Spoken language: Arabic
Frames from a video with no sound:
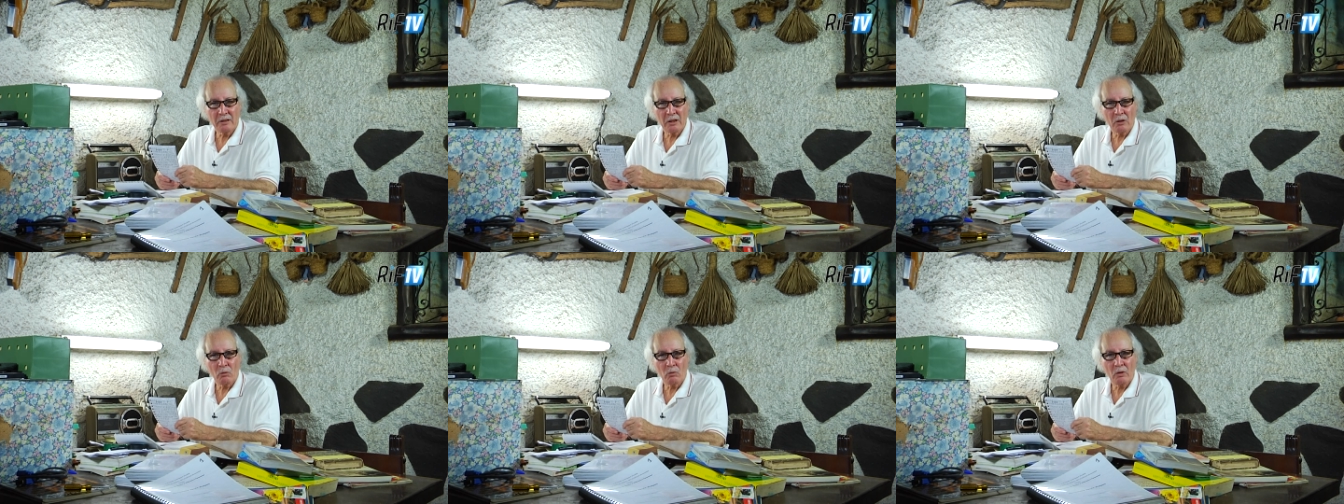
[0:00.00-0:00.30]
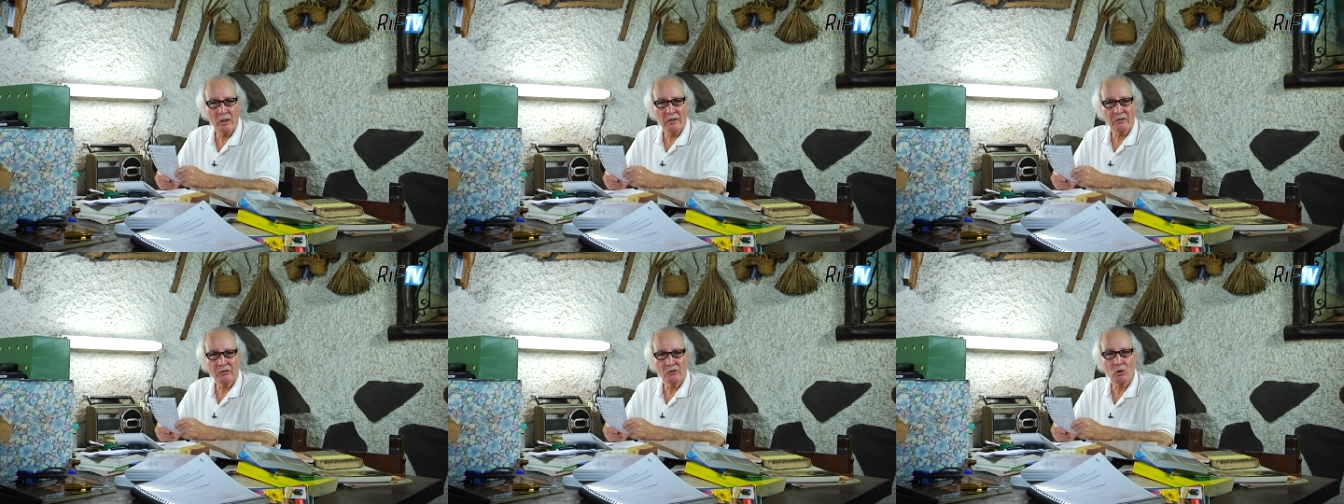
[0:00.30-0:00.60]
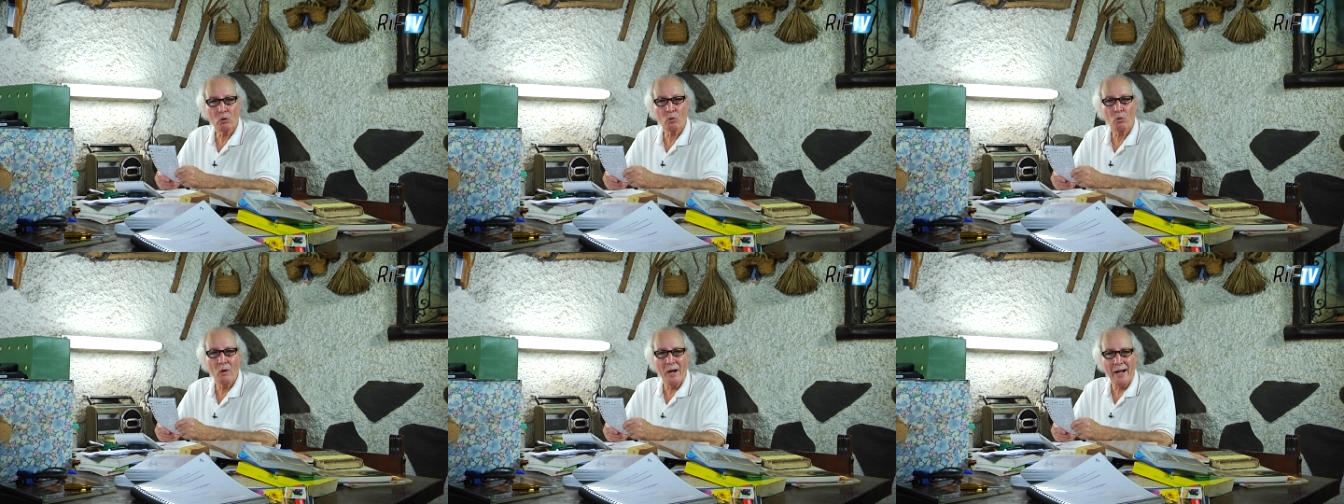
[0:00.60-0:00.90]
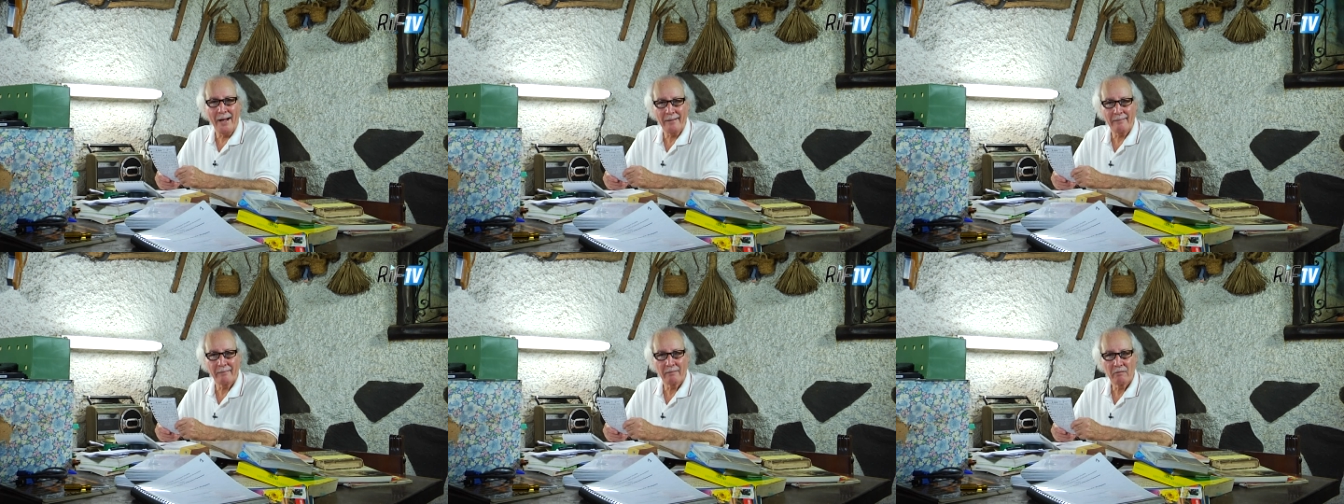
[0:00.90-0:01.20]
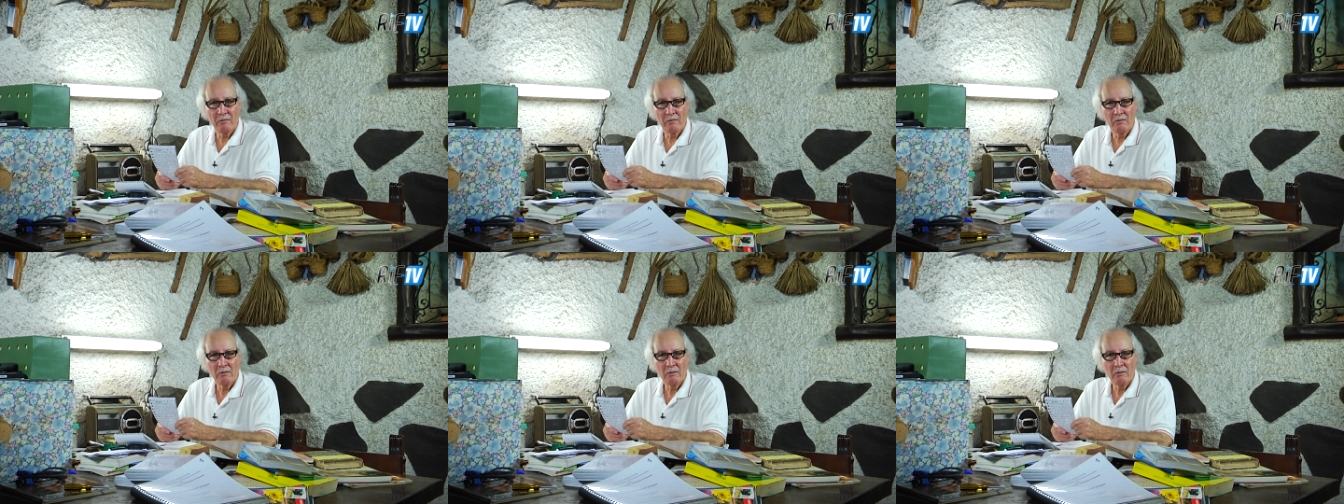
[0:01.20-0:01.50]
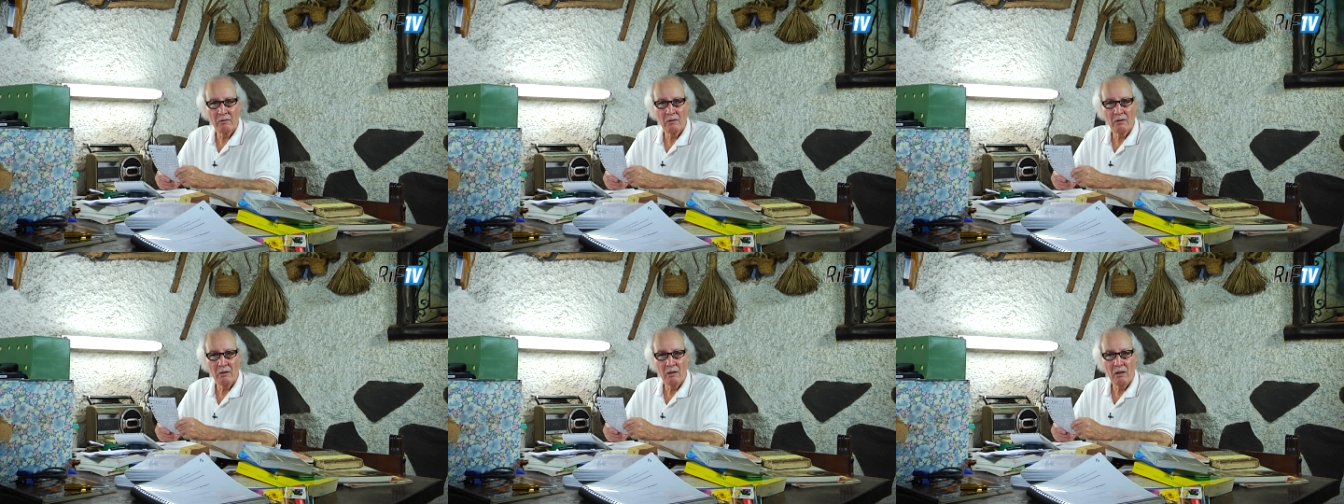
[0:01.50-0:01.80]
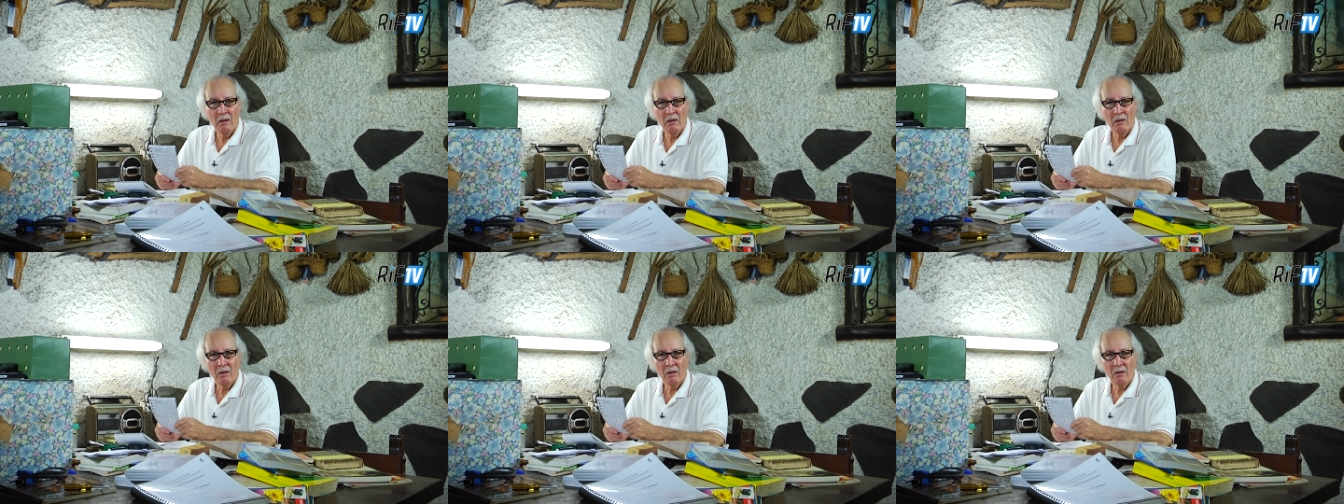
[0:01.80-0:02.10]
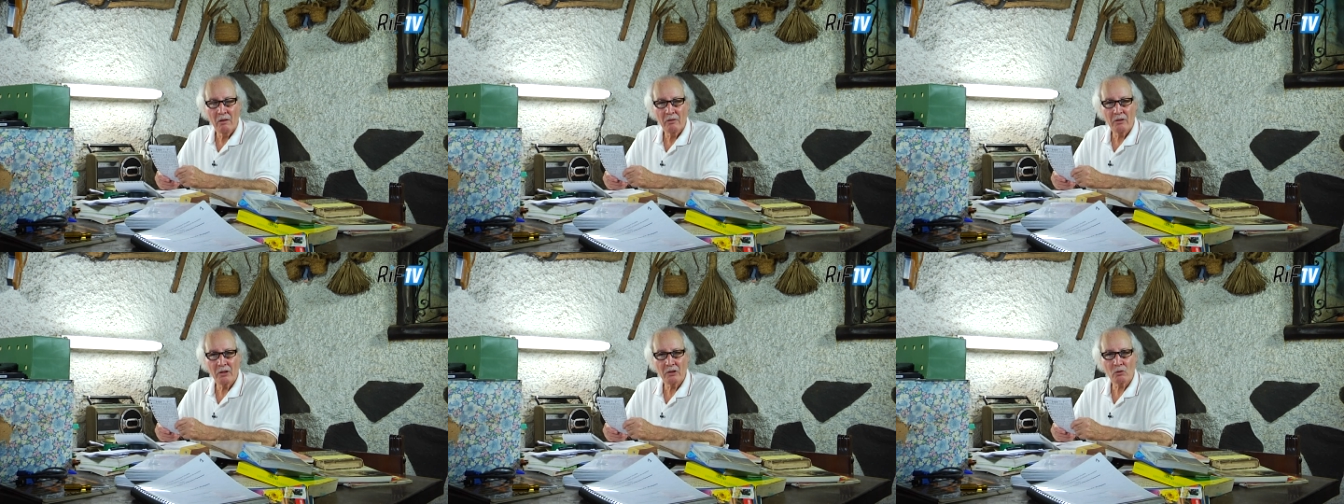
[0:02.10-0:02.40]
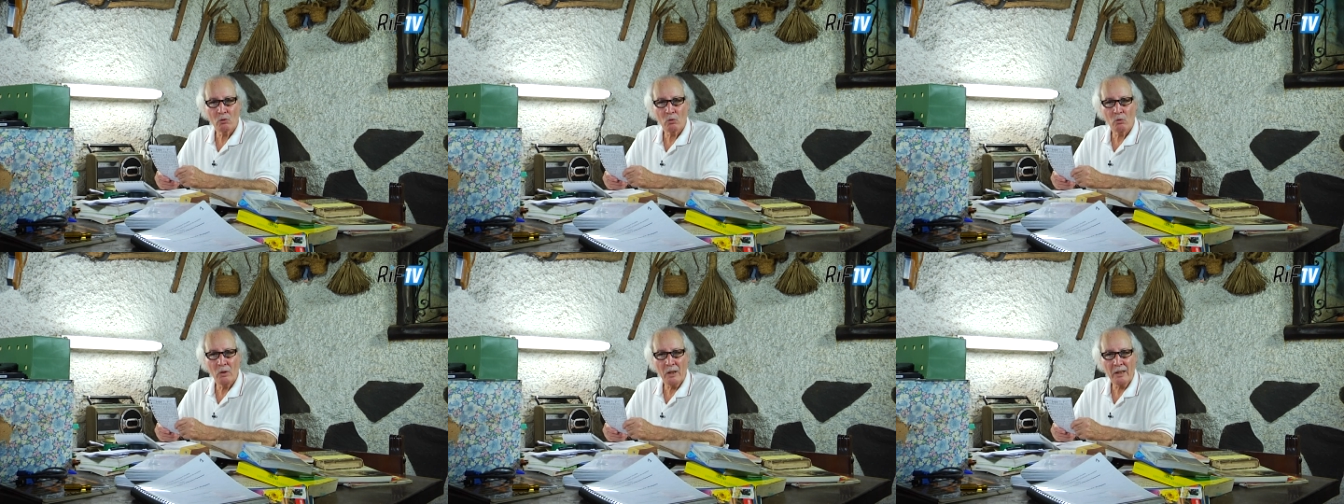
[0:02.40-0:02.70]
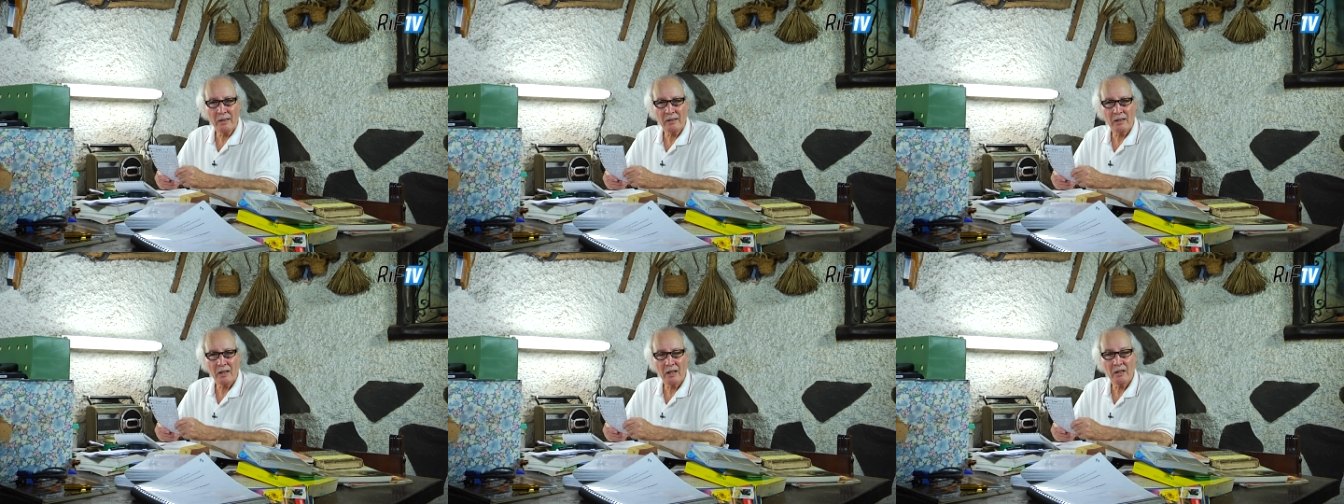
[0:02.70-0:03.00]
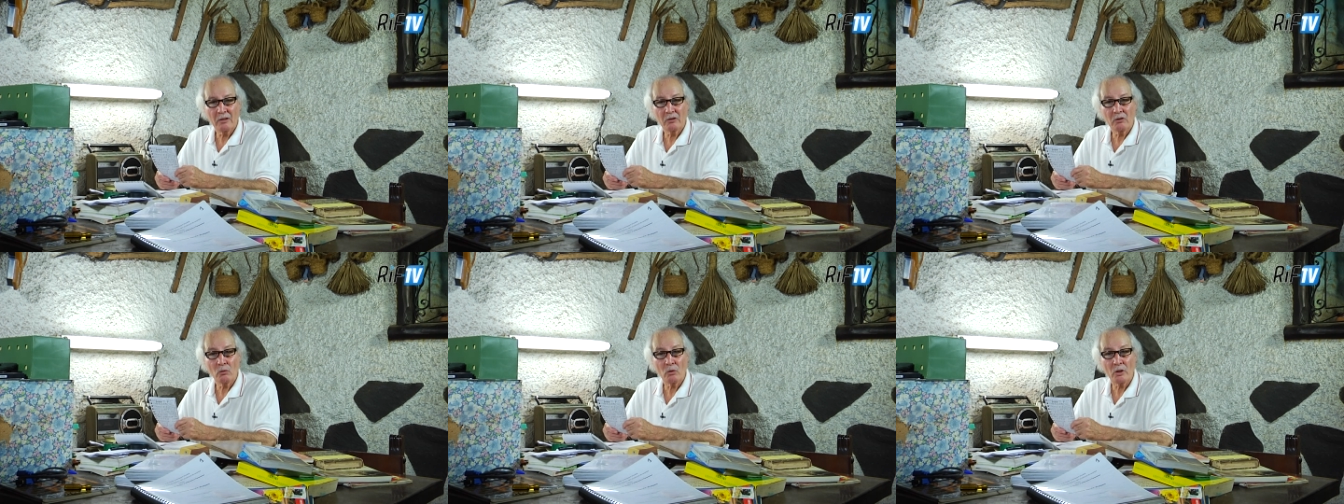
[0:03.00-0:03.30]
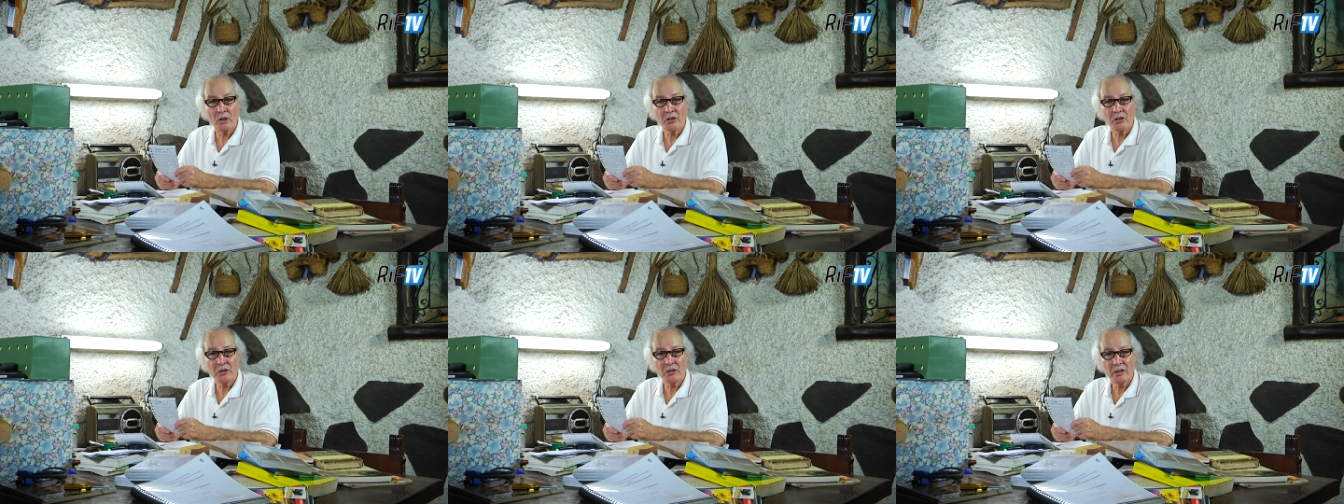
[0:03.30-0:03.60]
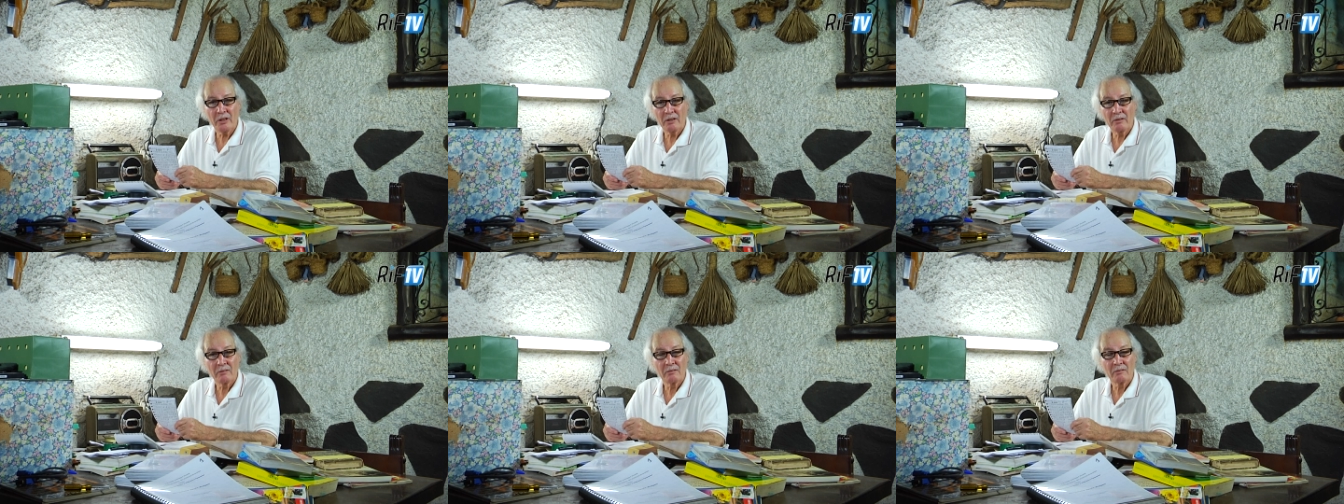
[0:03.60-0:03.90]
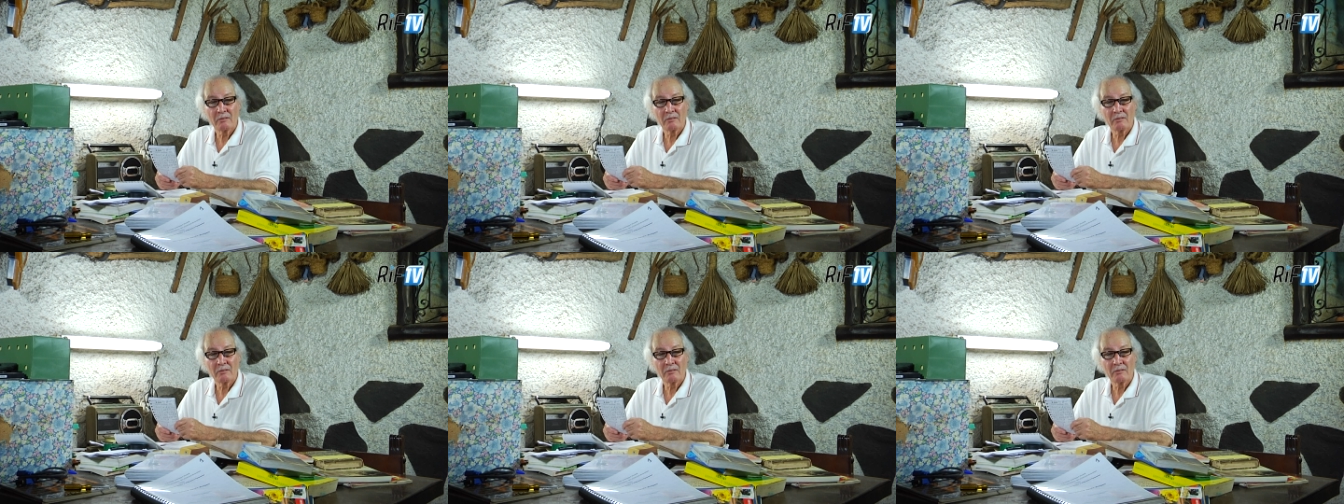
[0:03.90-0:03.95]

توكوارث دقوارث تذكار ثقان توعشي